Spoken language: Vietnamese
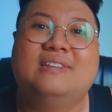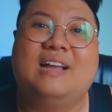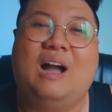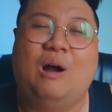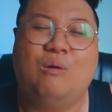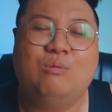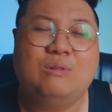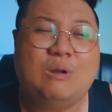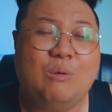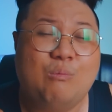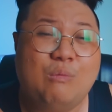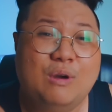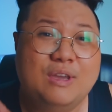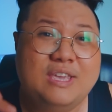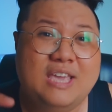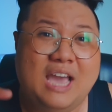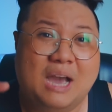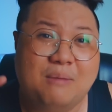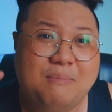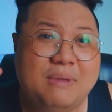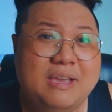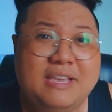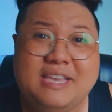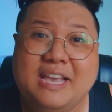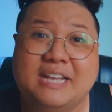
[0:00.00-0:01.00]
ông không bao
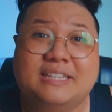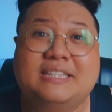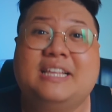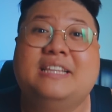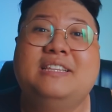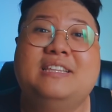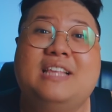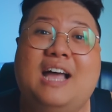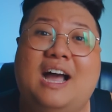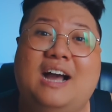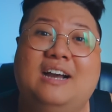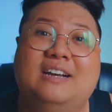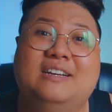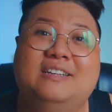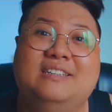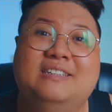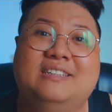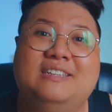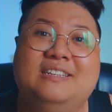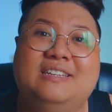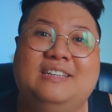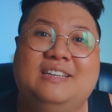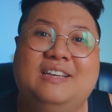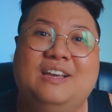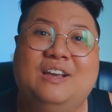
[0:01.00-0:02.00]
giờ biết về tinh thần
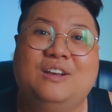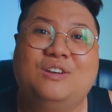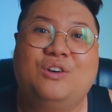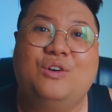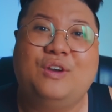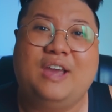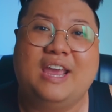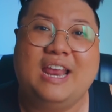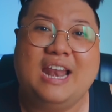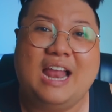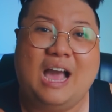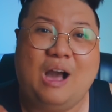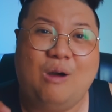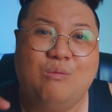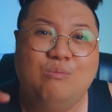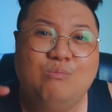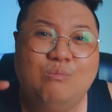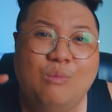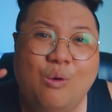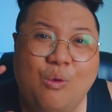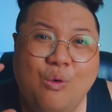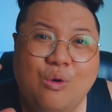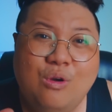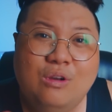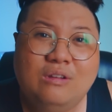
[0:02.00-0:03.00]
có nghĩa là ông
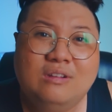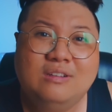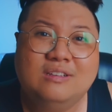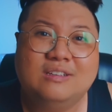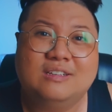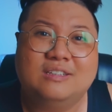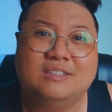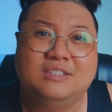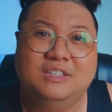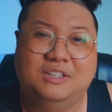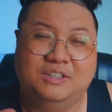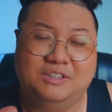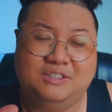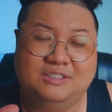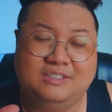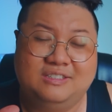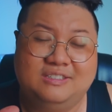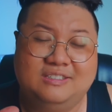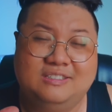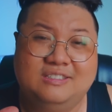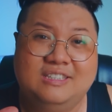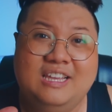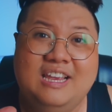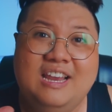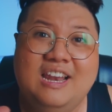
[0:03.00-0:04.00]
muốn được
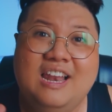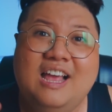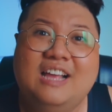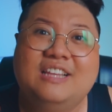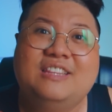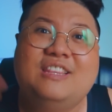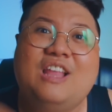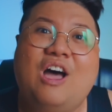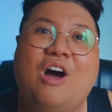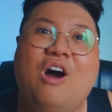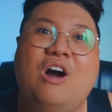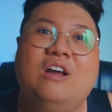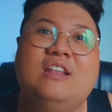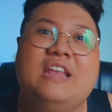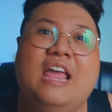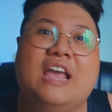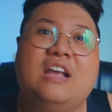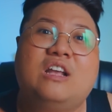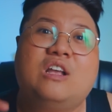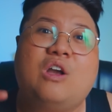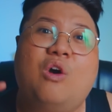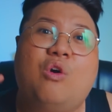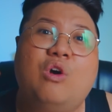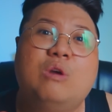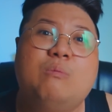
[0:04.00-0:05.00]
đi lên đó để
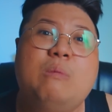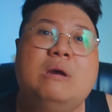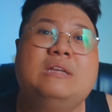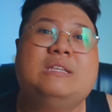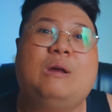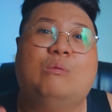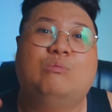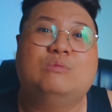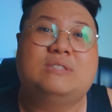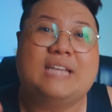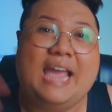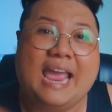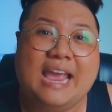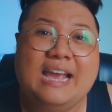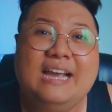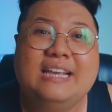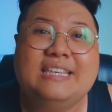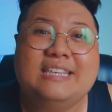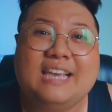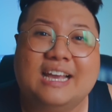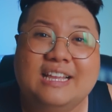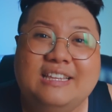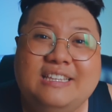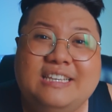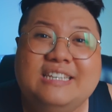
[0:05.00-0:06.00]
coi bất động sản nó
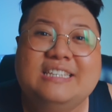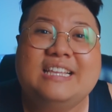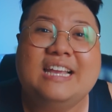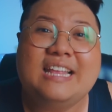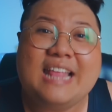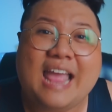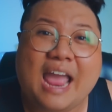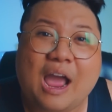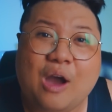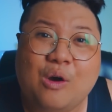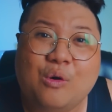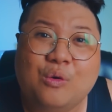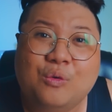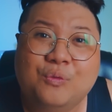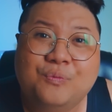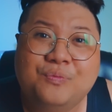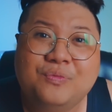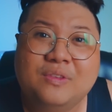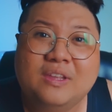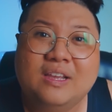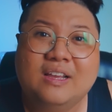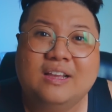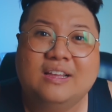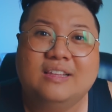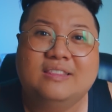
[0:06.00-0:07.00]
trở như thế nào
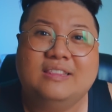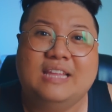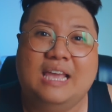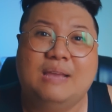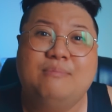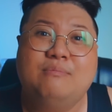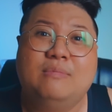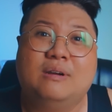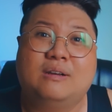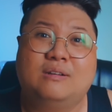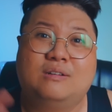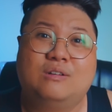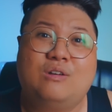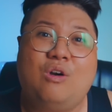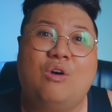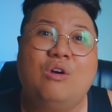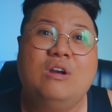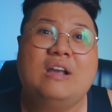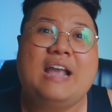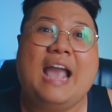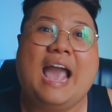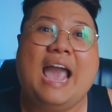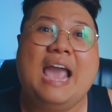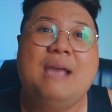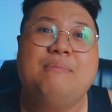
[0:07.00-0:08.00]
để mà có
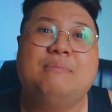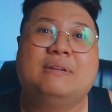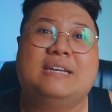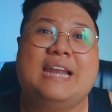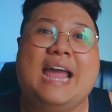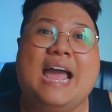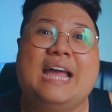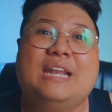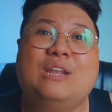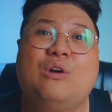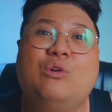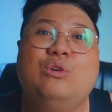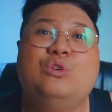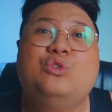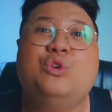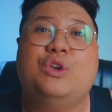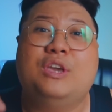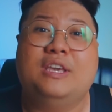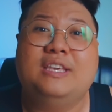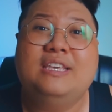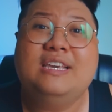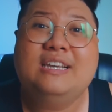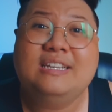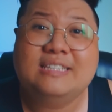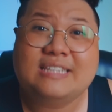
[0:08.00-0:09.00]
cái mà ra nói
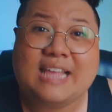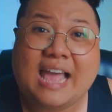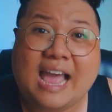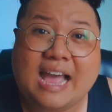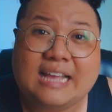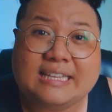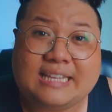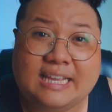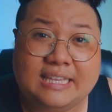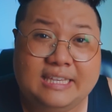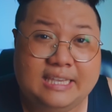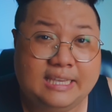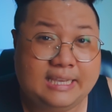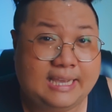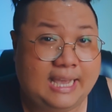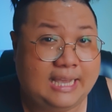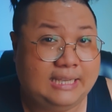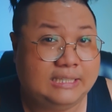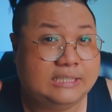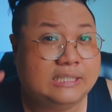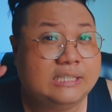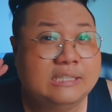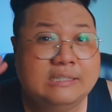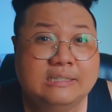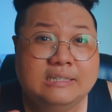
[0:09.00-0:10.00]
chuyện với người ta tại vì
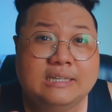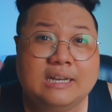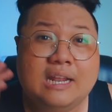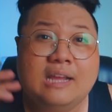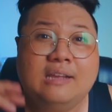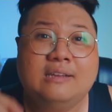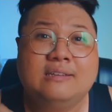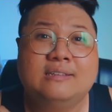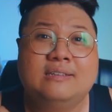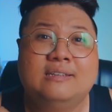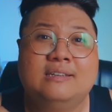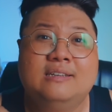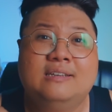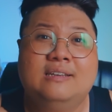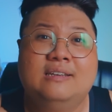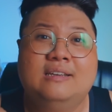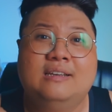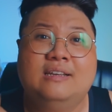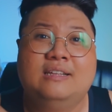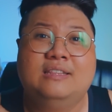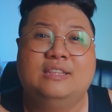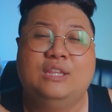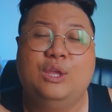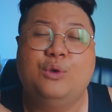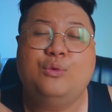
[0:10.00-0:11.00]
ngày xưa đó
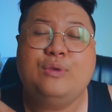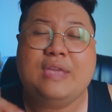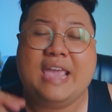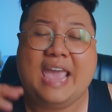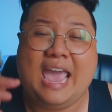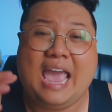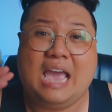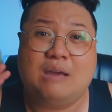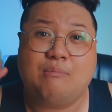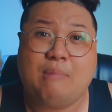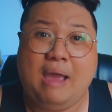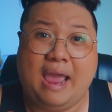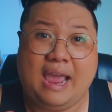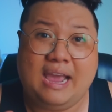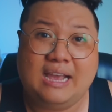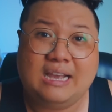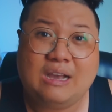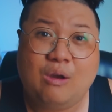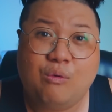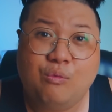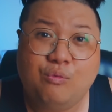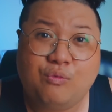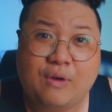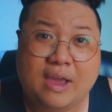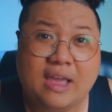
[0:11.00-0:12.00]
nếu nhà bạn
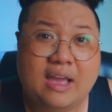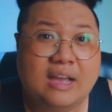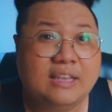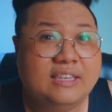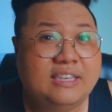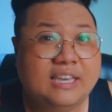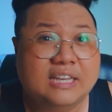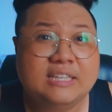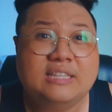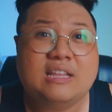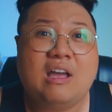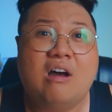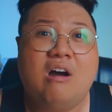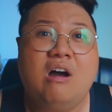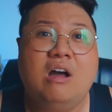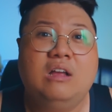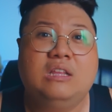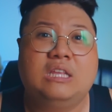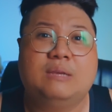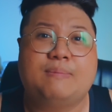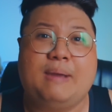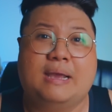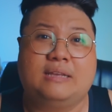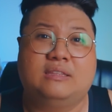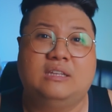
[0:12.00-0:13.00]
không phải ở trên đó
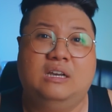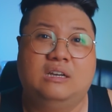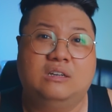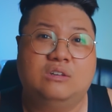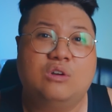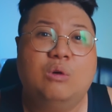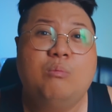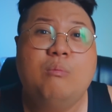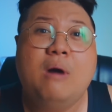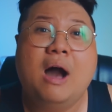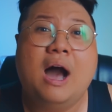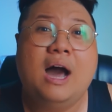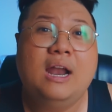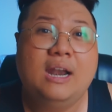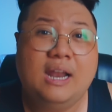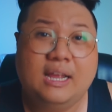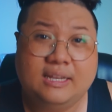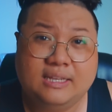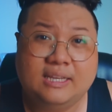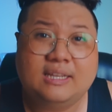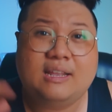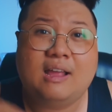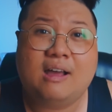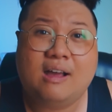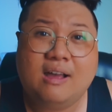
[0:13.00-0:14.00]
thì bạn đừng có mơ
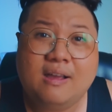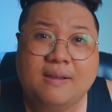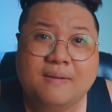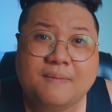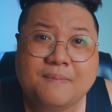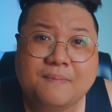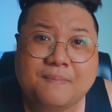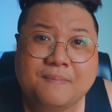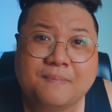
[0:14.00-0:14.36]
lên trên đó